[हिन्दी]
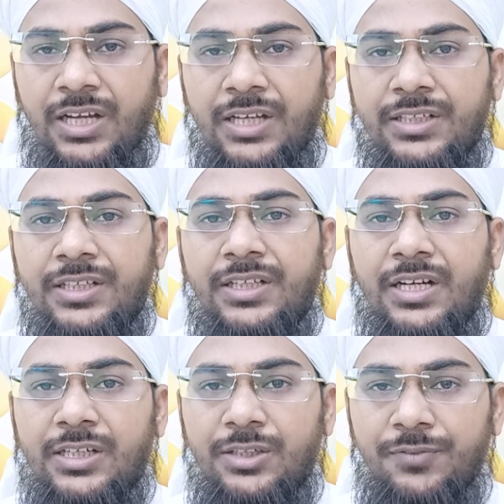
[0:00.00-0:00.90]
बनियान है
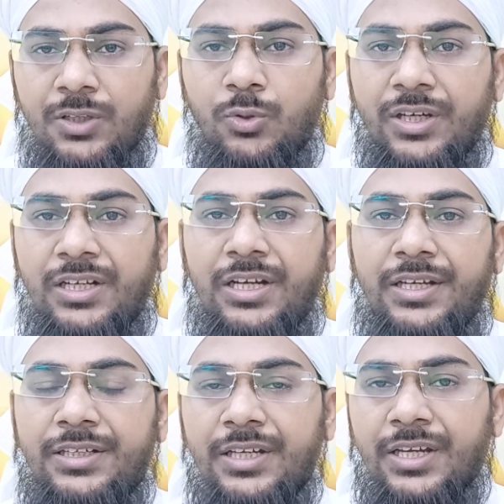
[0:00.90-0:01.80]
अंडरवियर वगैरह
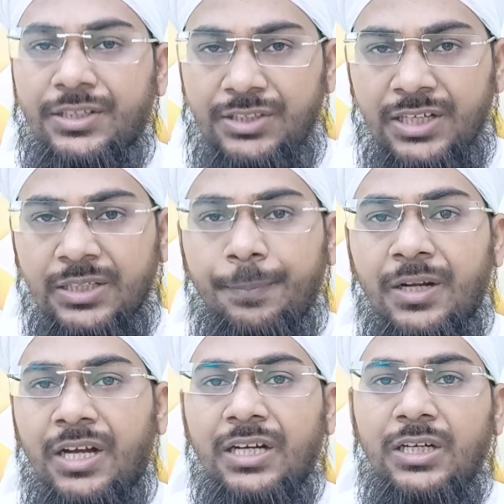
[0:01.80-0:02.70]
है ये
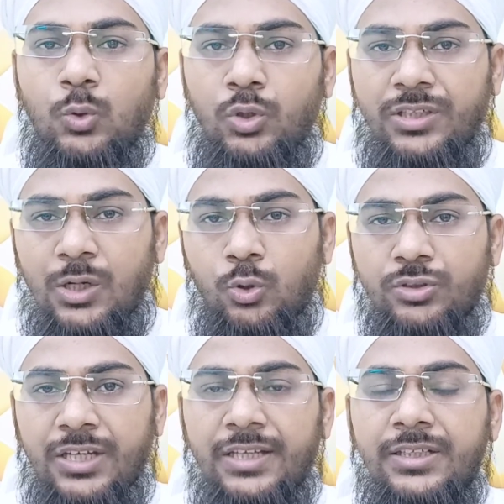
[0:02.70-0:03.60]
कपड़ा अगर उल्टा
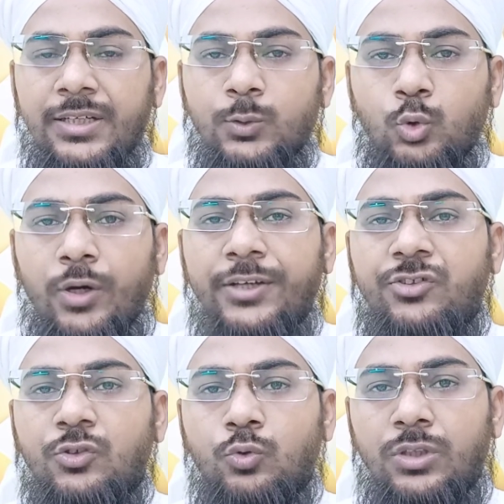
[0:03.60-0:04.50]
हो जाए तो
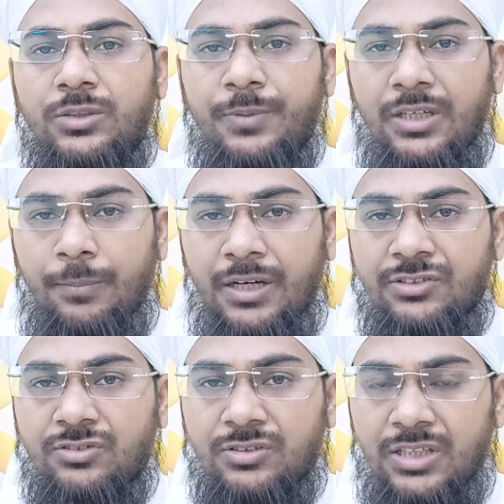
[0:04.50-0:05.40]
ऐसी सूरत में
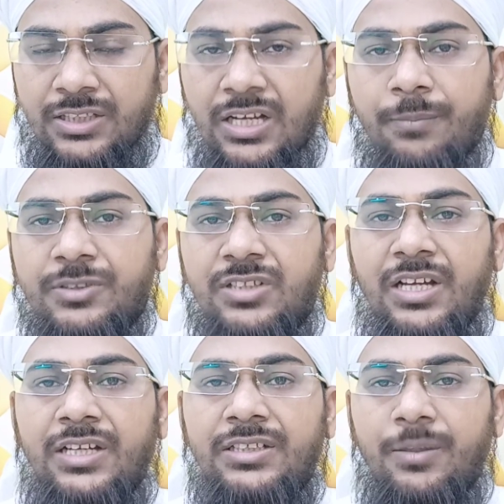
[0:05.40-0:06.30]
नमाज का क्या
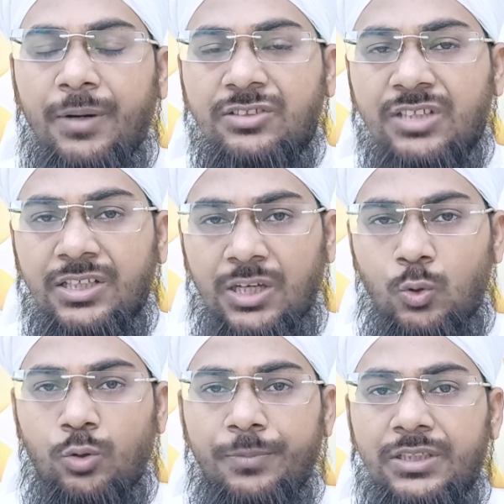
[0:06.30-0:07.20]
मसला है नमाज का
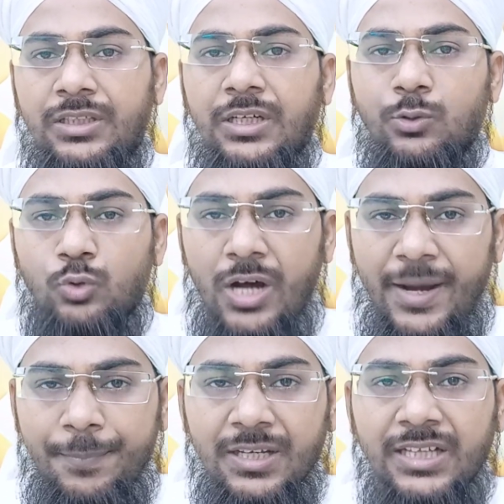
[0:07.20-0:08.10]
क्या हुक्म है तो
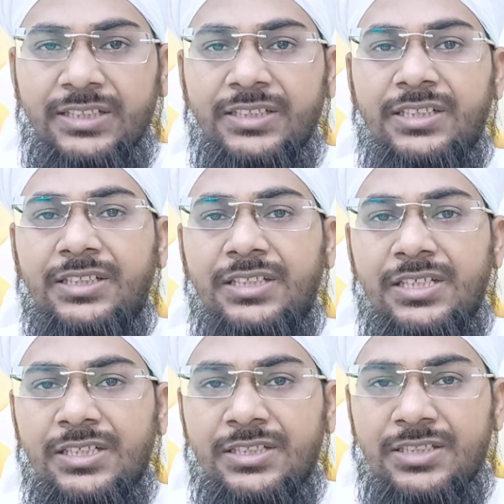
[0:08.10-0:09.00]
आप याद रखें
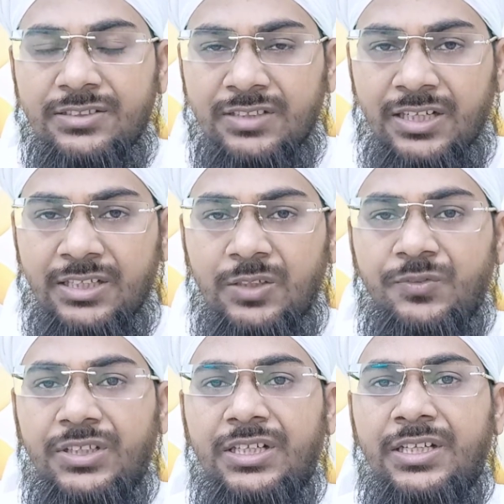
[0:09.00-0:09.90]
कि जैसे
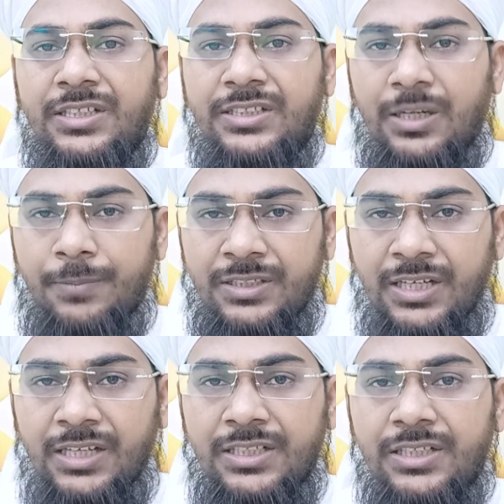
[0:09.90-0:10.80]
अंडरवियर है या
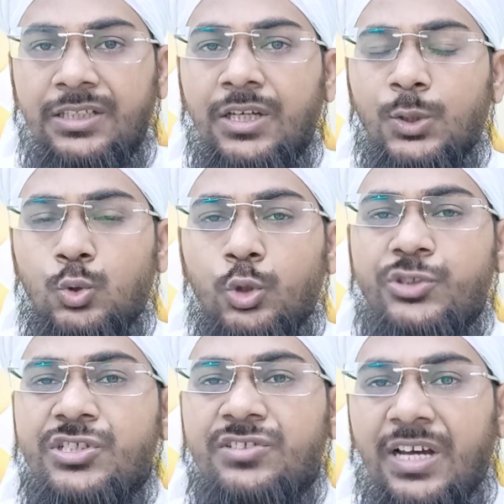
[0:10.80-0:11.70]
बनियान है
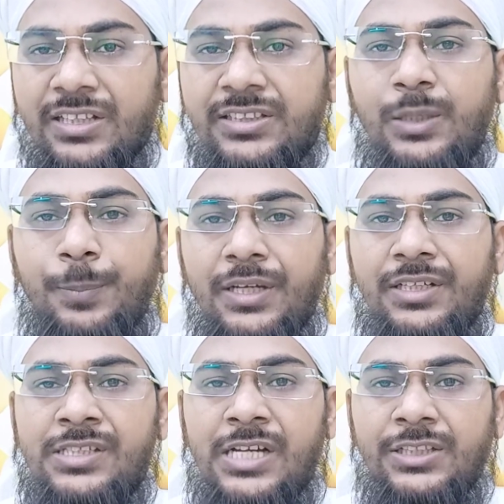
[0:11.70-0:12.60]
जो चीज़ अंदर
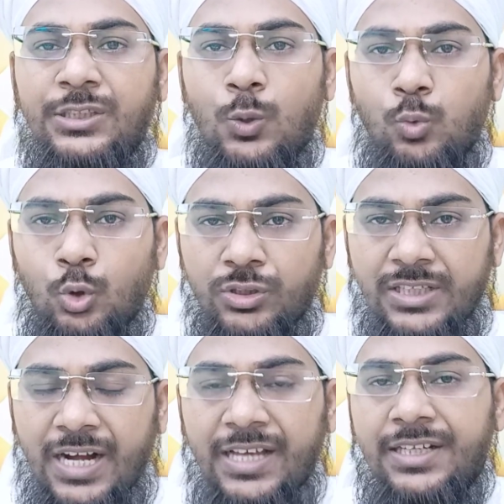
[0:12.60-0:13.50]
पहनी जाती है वो
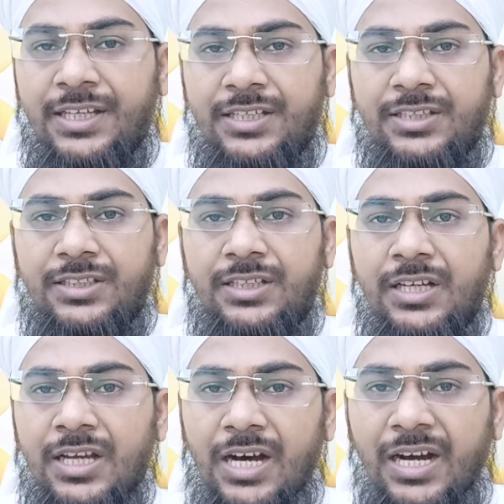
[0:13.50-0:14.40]
दिखाई नहीं देती
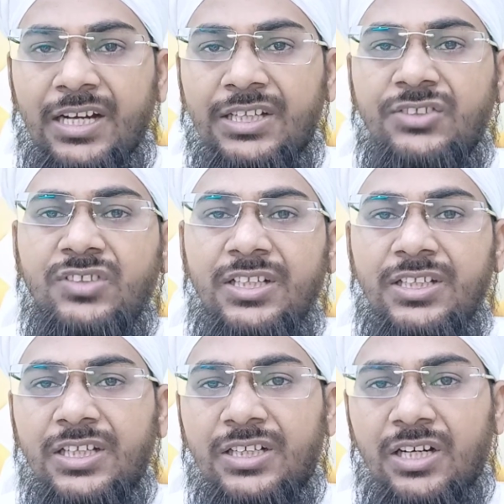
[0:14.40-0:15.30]
अगर इस
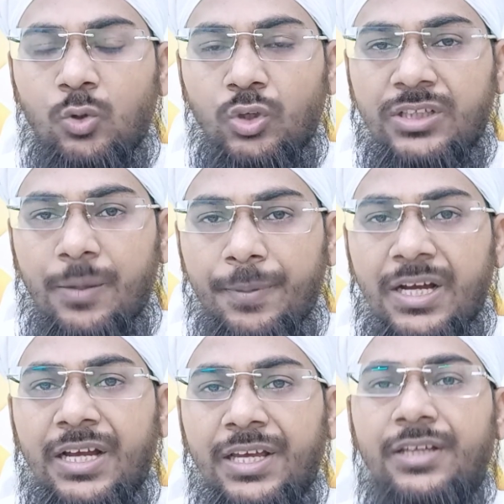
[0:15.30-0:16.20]
तरीके का कोई
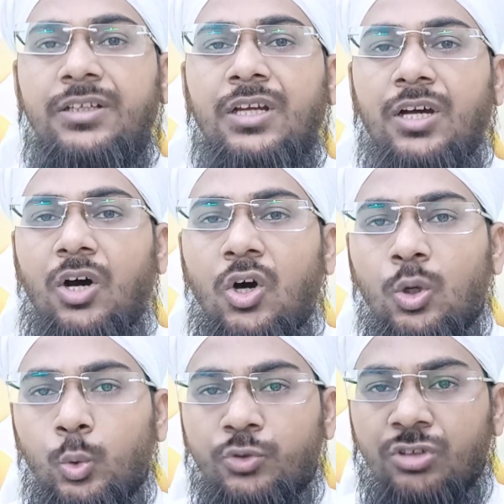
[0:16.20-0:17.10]
कपड़ा है
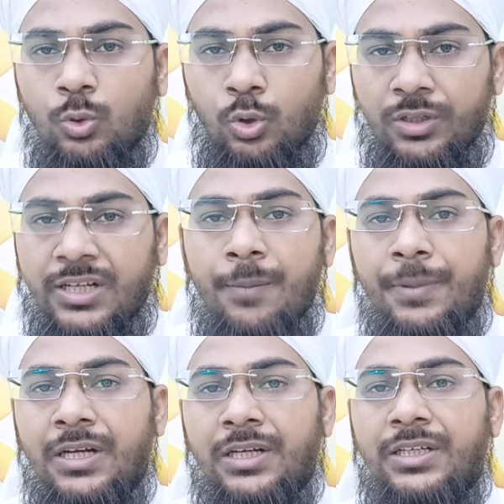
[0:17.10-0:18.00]
और उसे उल्टा
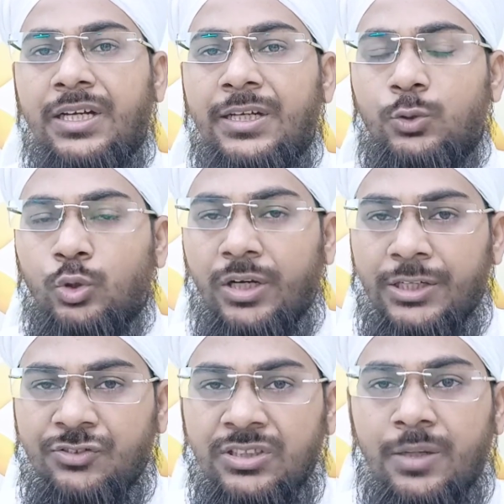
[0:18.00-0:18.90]
पहन लिया है तो
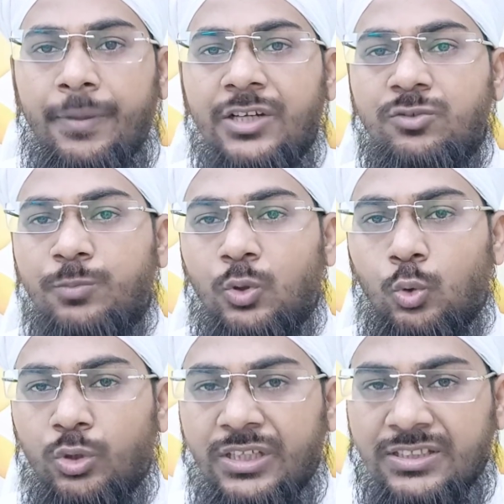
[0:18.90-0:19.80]
ऐसी नमाज
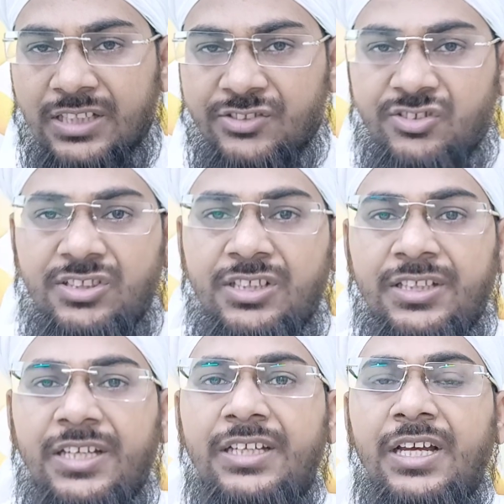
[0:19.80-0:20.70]
मकरू तनजी
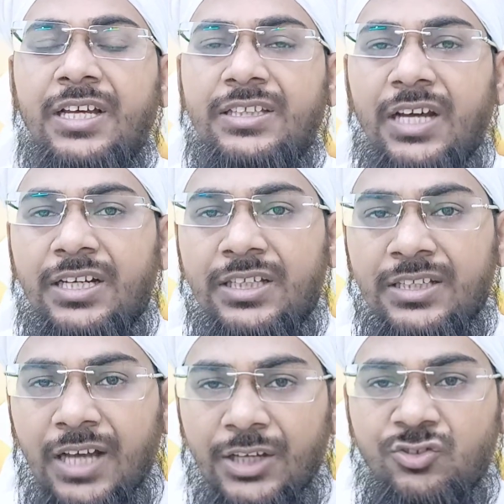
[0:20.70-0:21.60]
है यानी
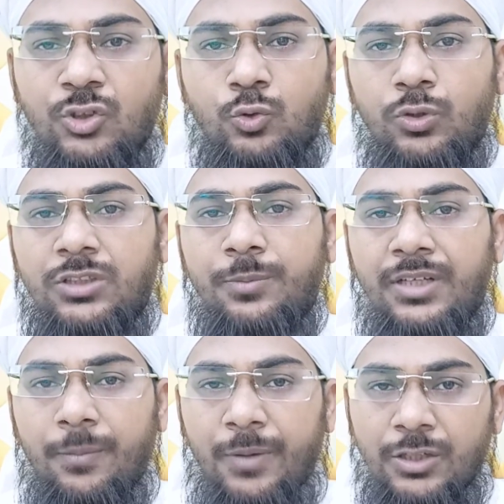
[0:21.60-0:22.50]
ऐसे सूरत
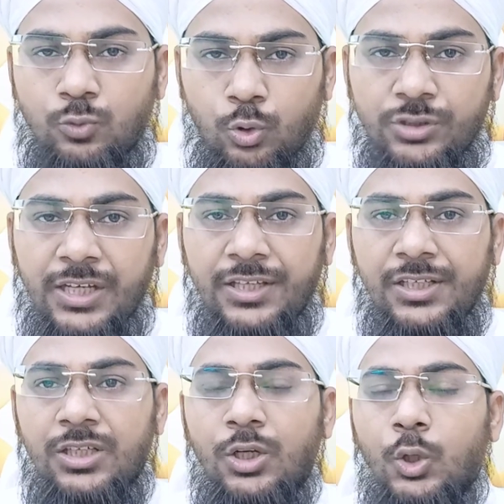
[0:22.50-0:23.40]
में नमाज हो
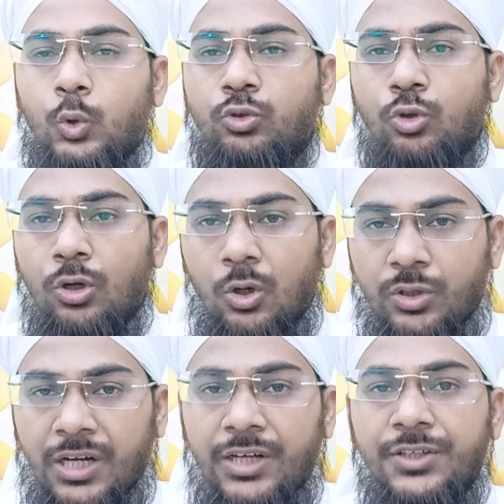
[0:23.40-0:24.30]
जाएगी उसको
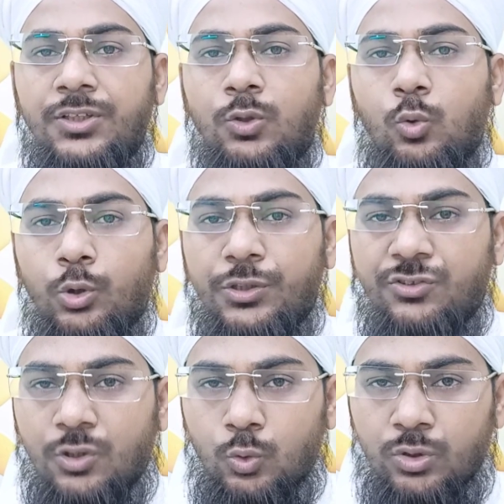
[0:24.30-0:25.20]
लौटाने की
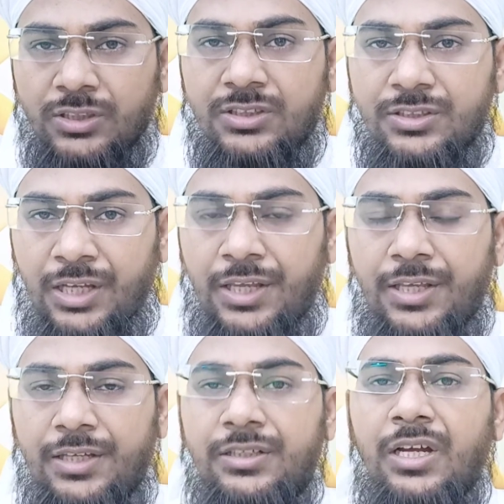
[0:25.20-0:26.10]
कोई ज़रूरत
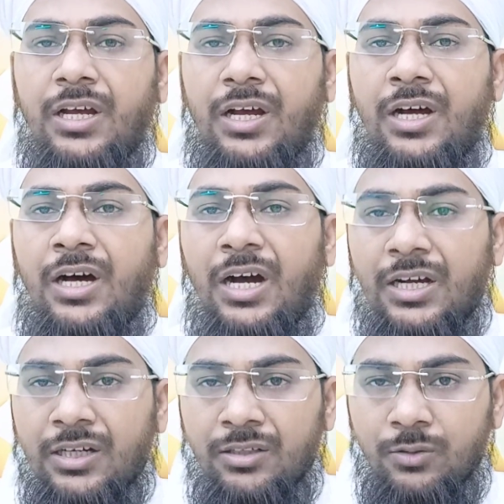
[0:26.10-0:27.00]
नहीं है हाँ
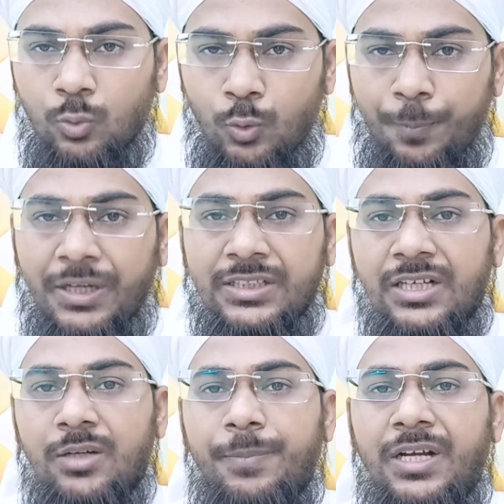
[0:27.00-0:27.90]
अगर ऊपर
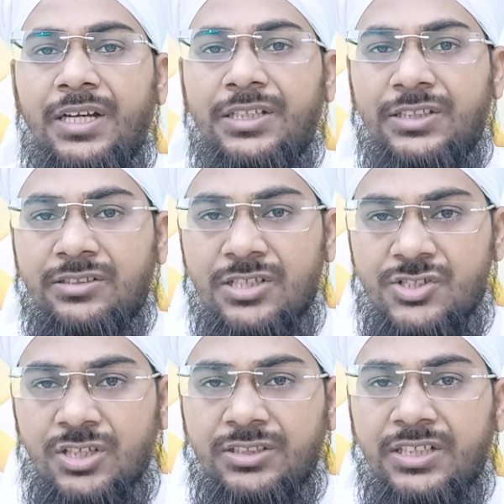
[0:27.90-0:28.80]
का कपड़ा है
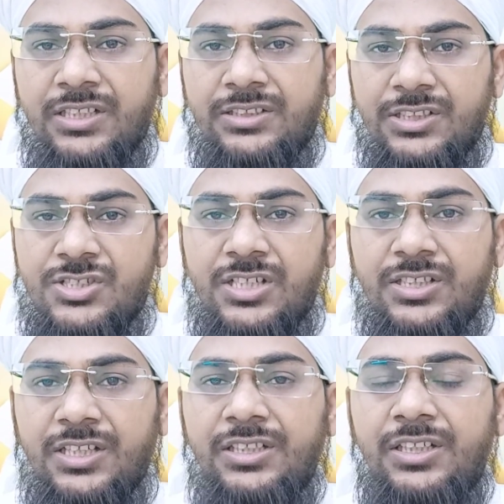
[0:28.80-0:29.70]
जैसे शर्ट है टी
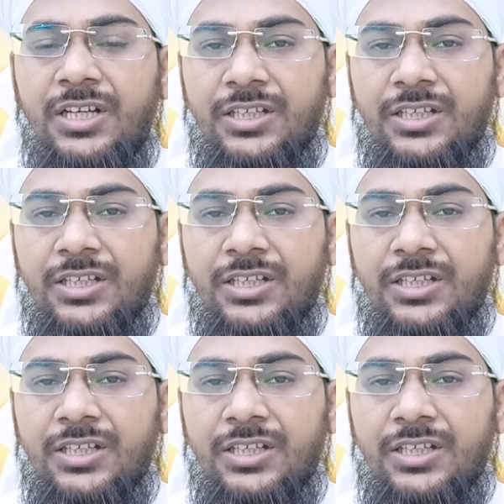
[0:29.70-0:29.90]
शर्ट है